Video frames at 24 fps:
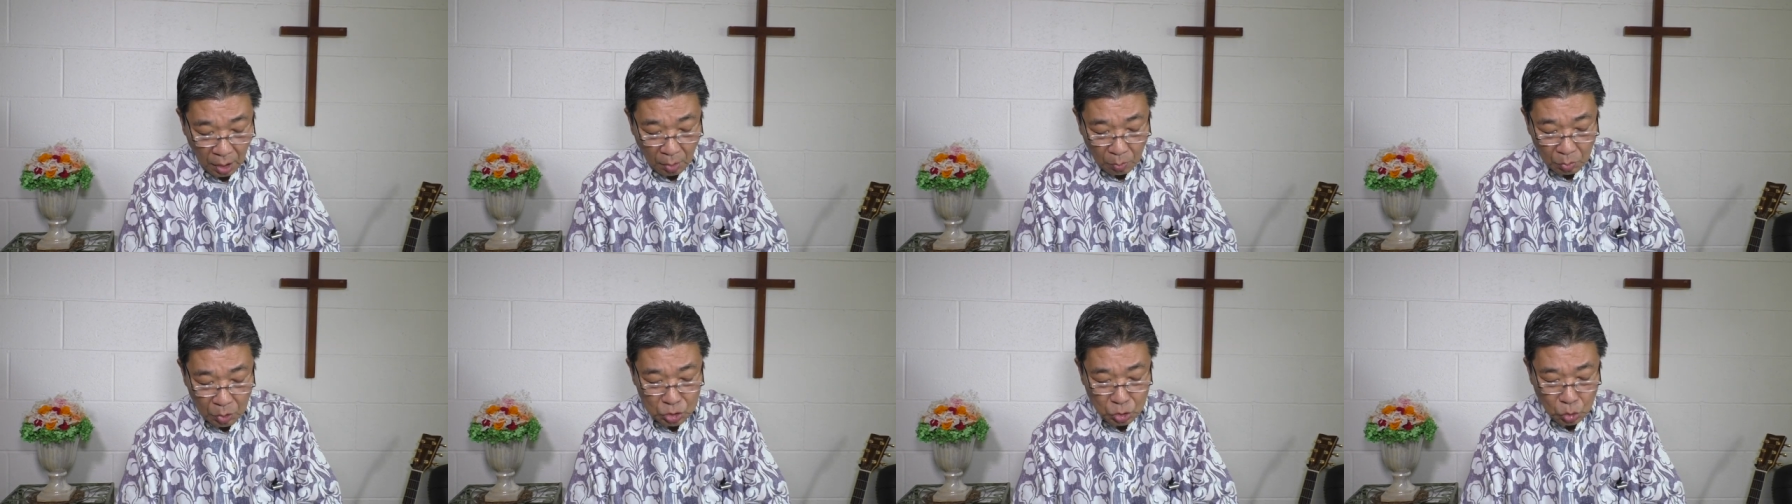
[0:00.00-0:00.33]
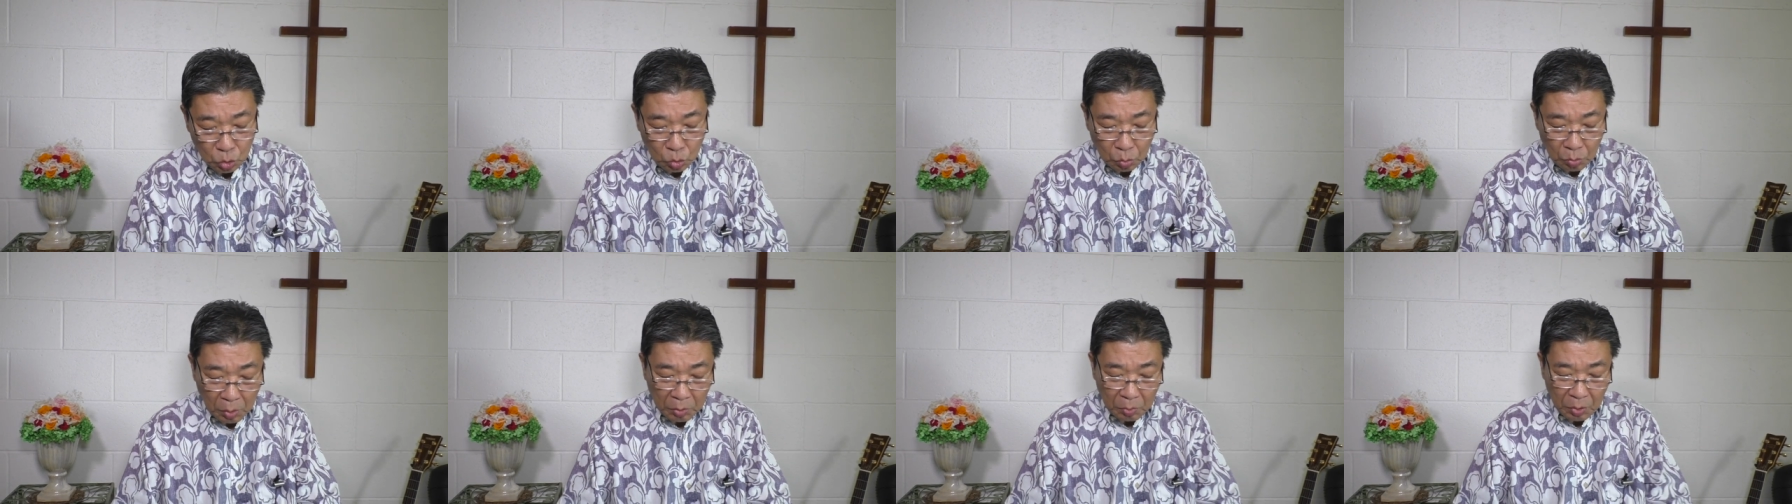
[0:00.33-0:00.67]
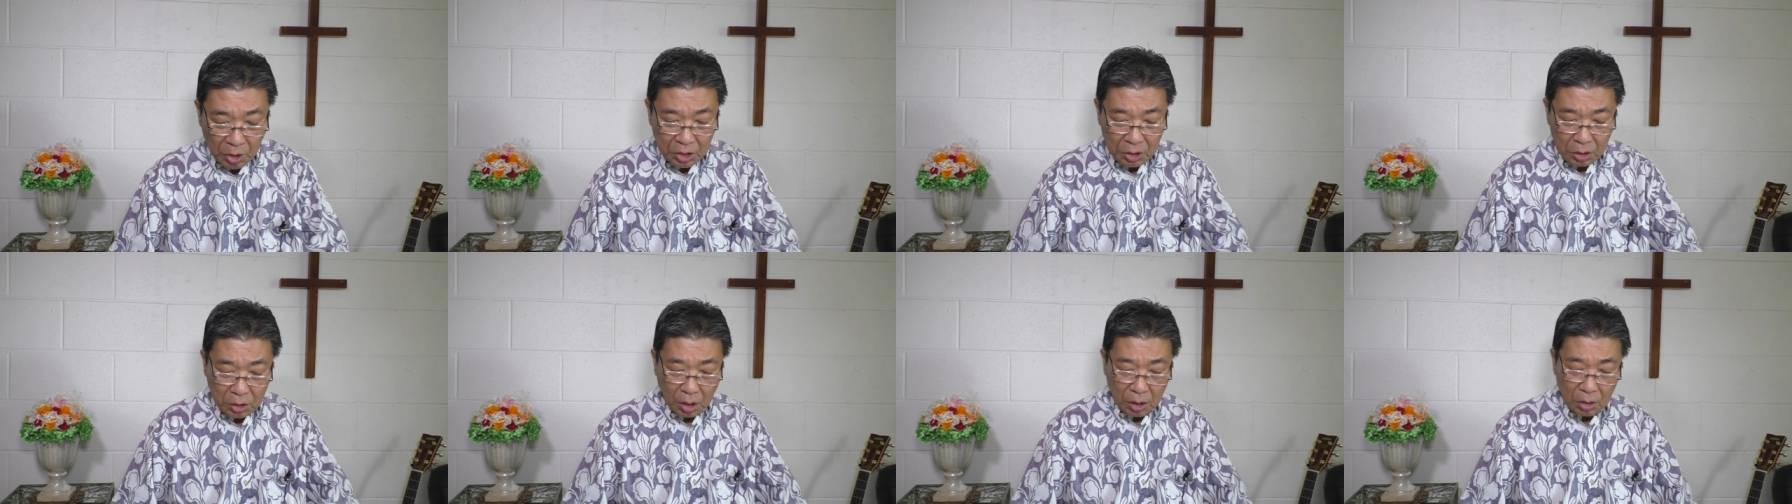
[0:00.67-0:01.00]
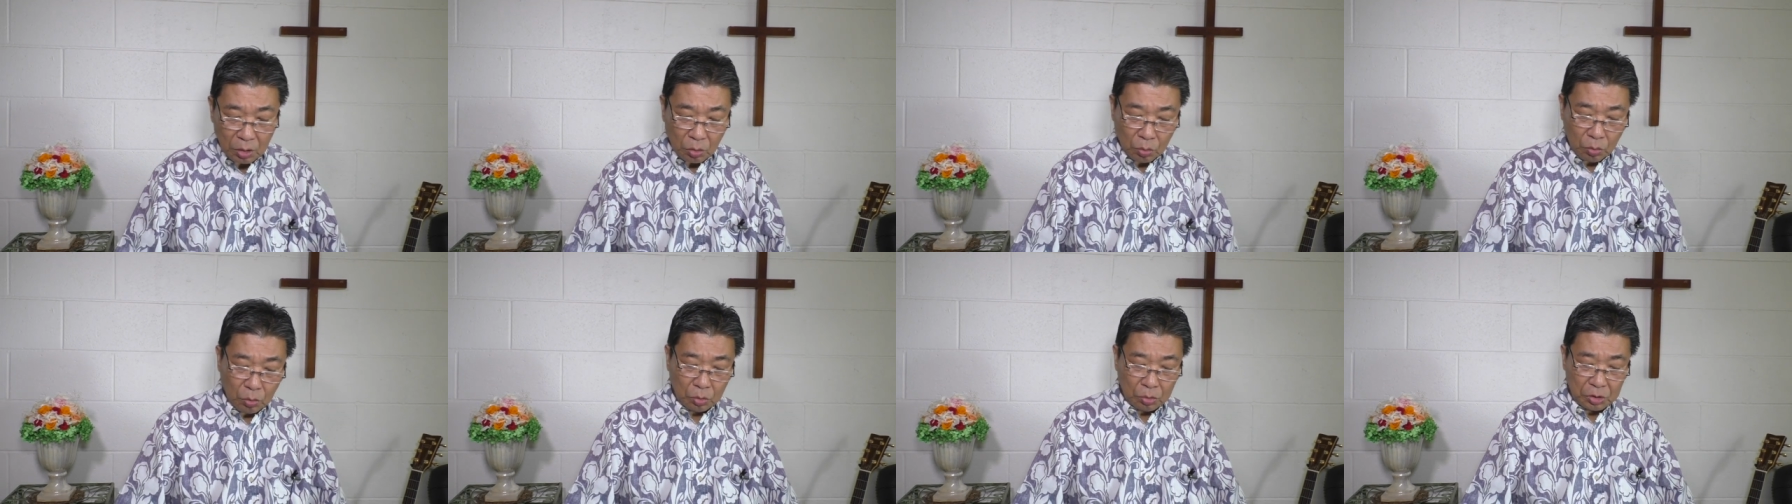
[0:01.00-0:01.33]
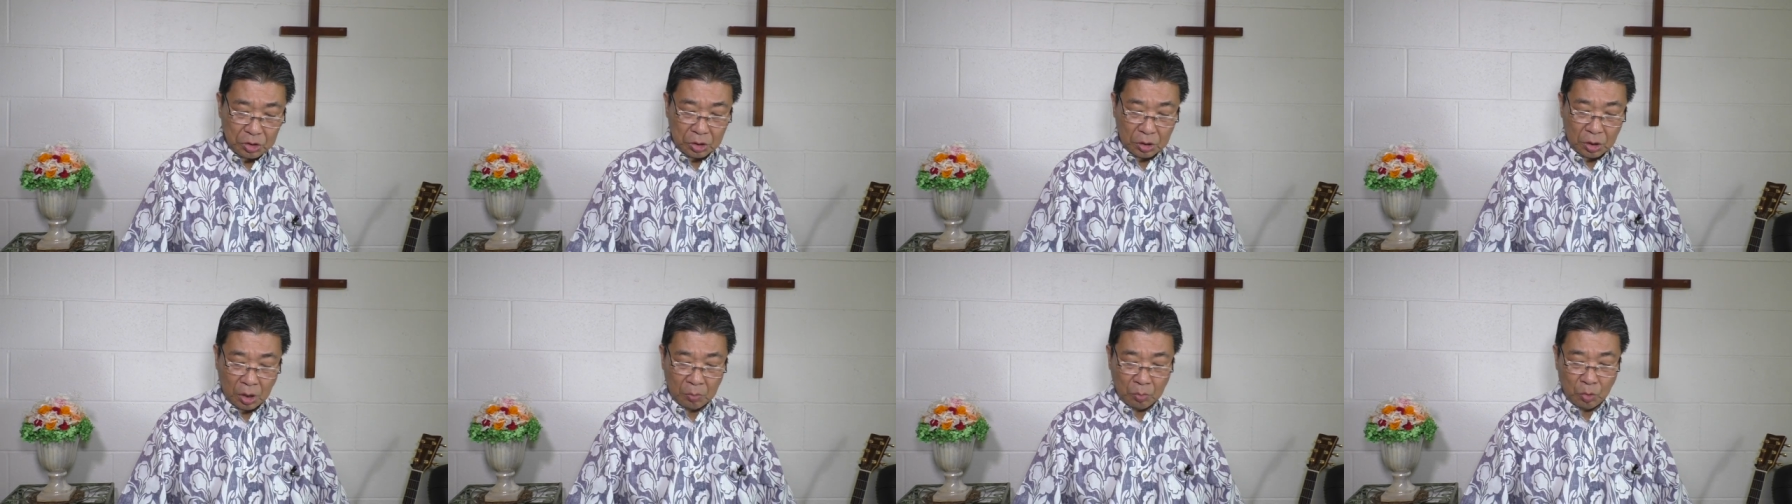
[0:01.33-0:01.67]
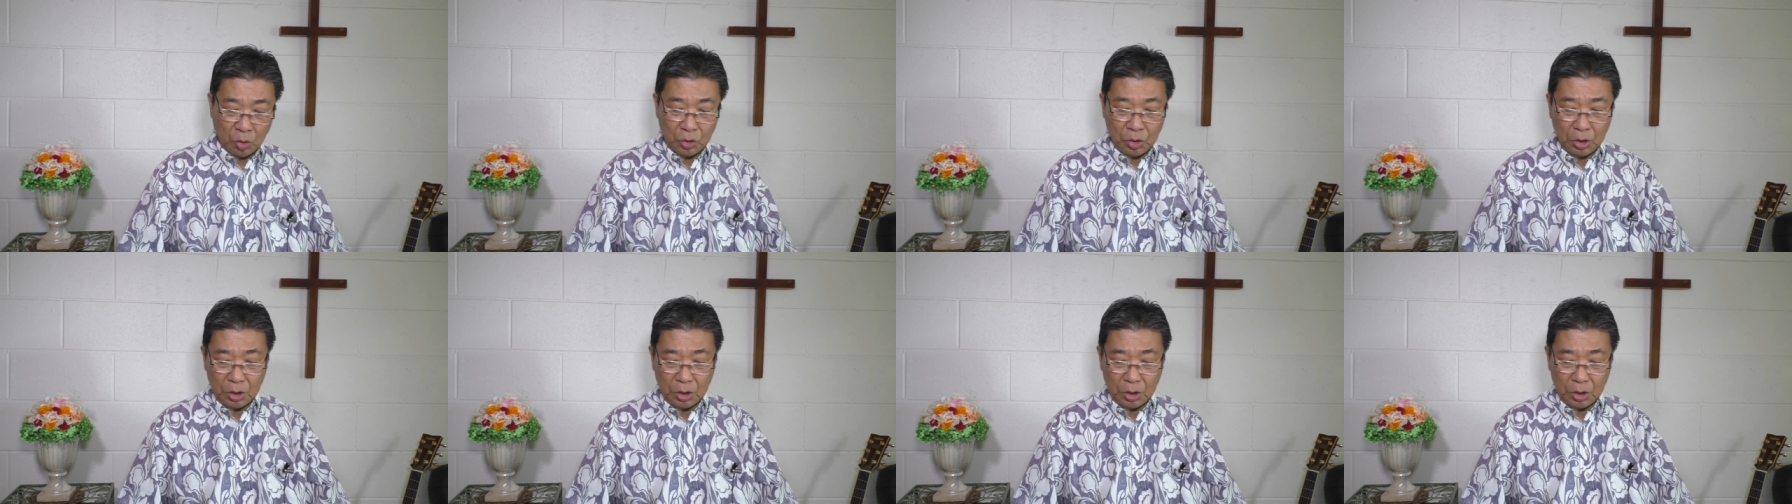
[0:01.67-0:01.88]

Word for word: まあ、そのまま遺体を下ろしても